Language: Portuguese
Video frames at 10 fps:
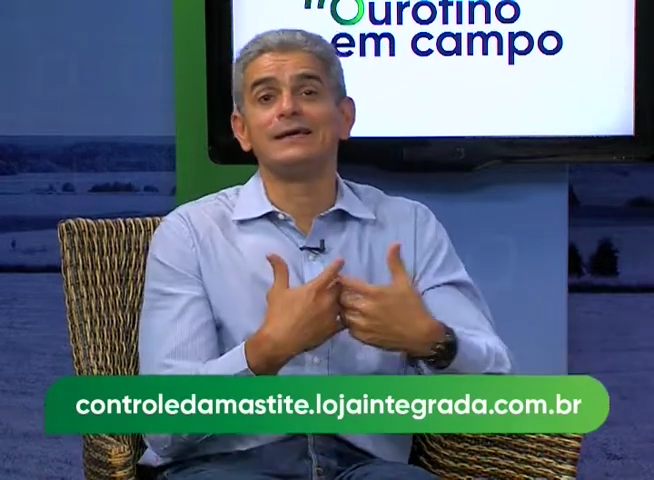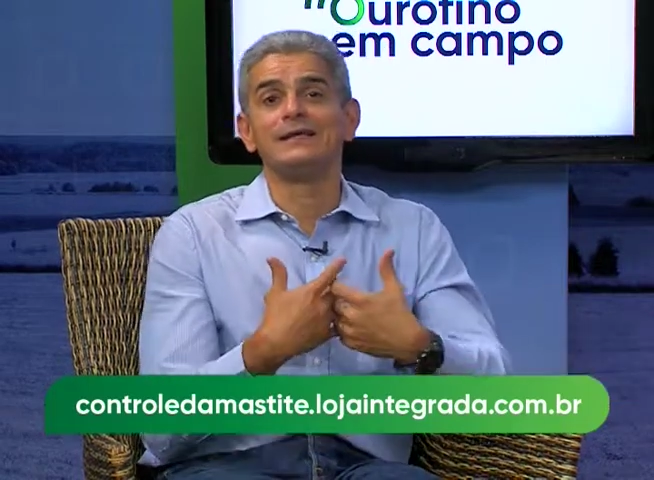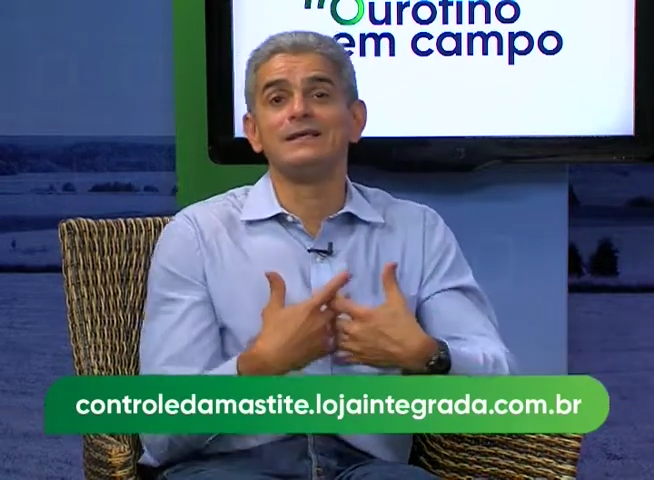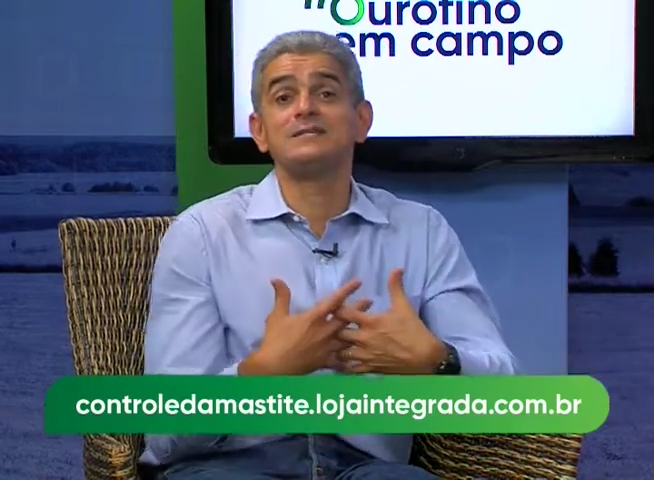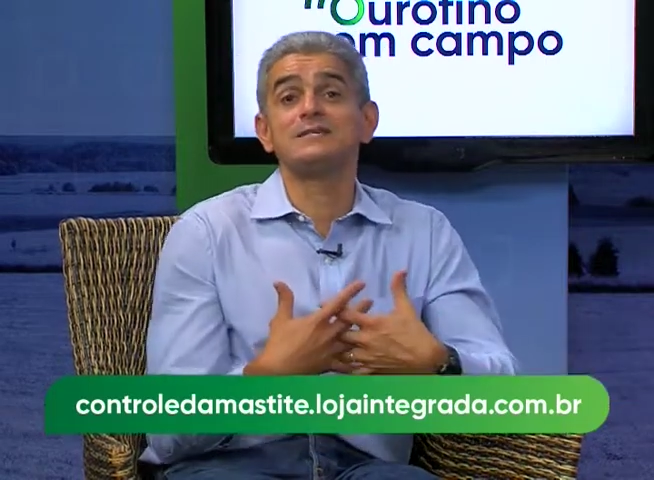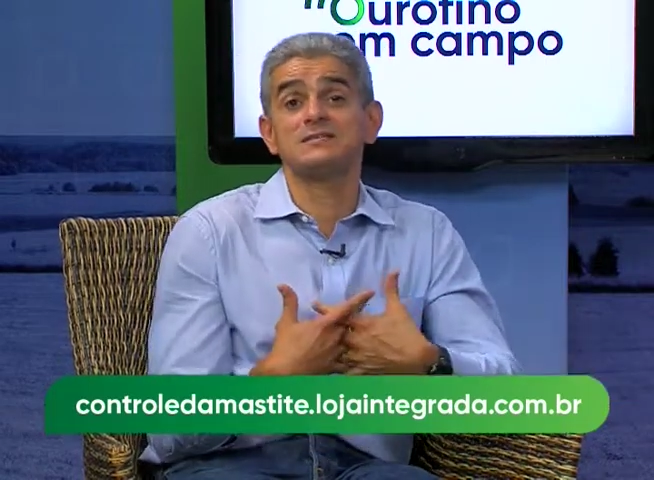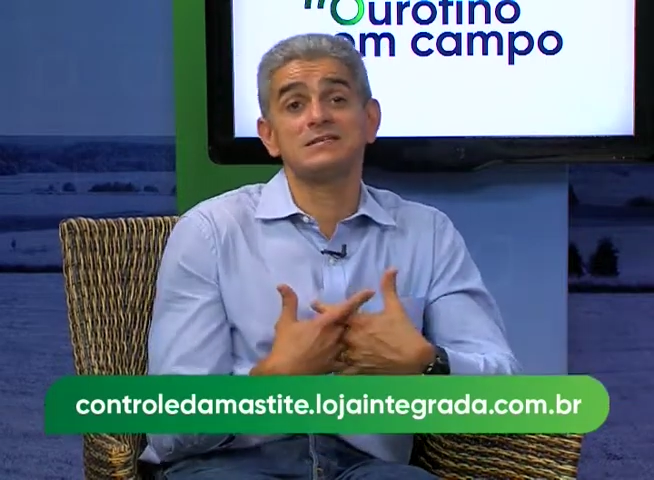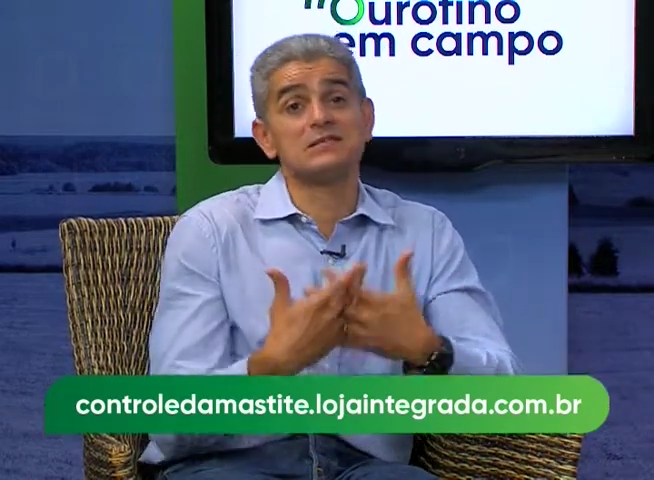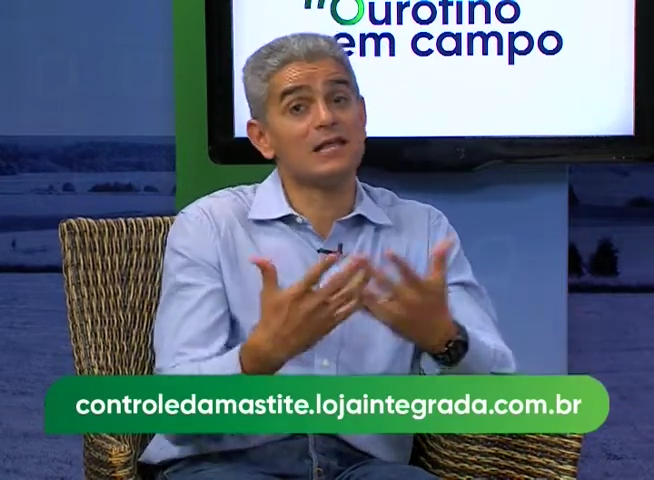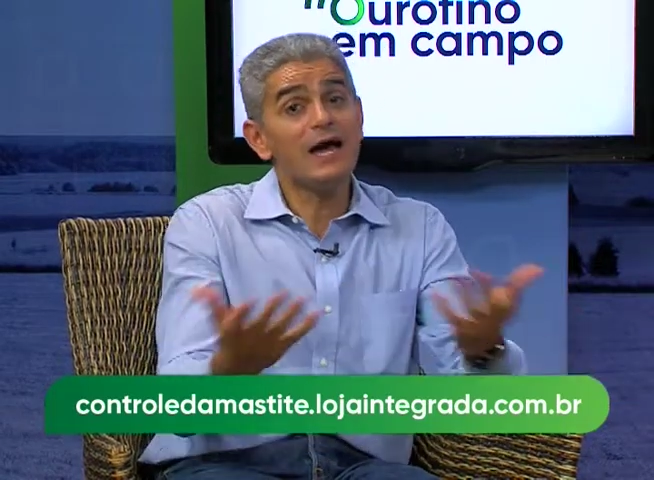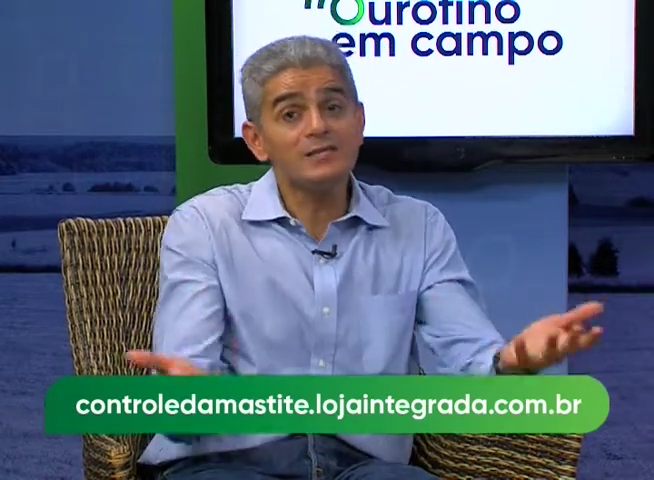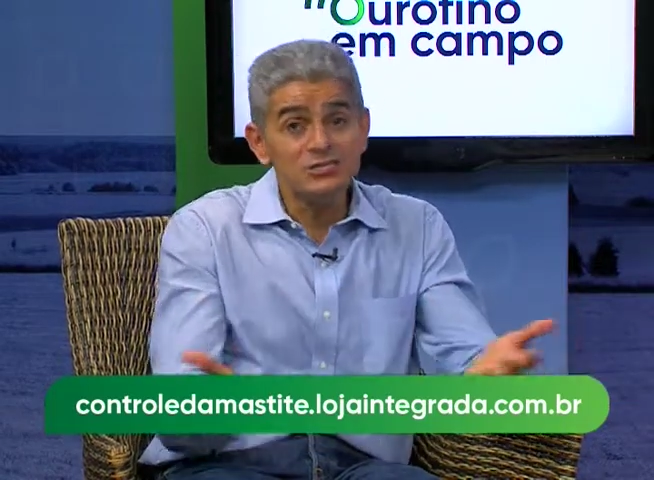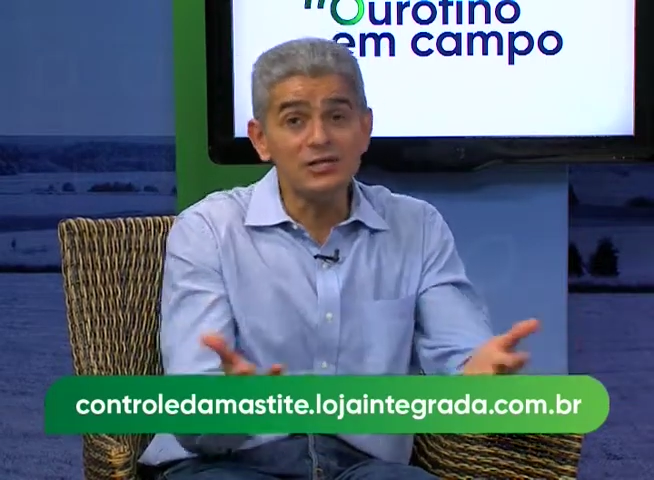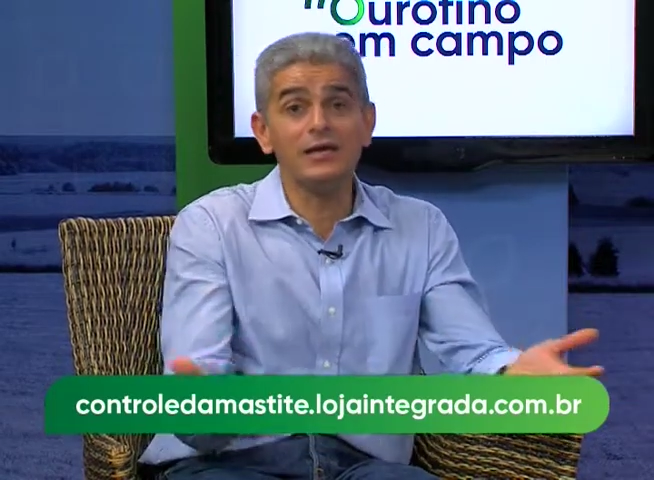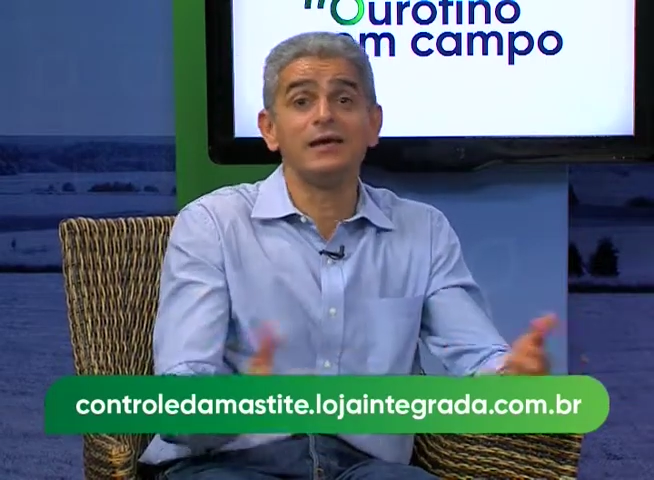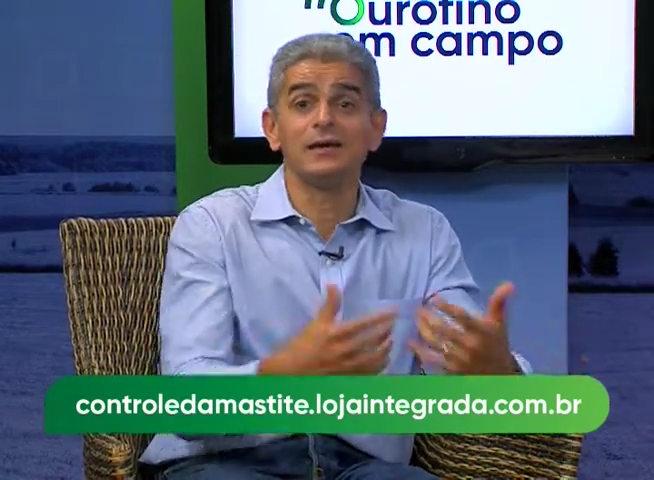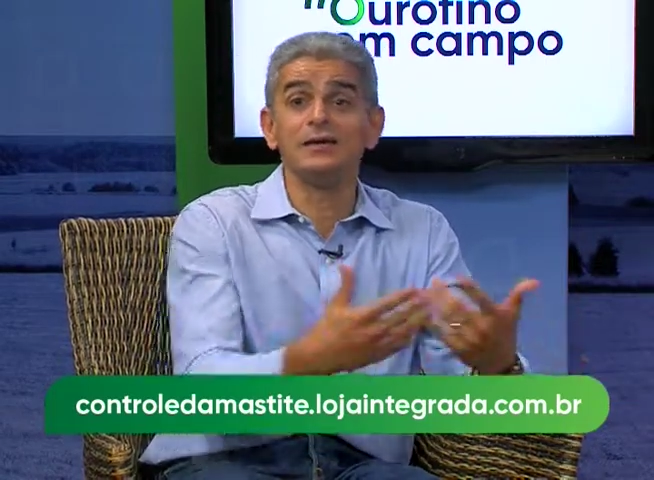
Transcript: necessidade, né? né?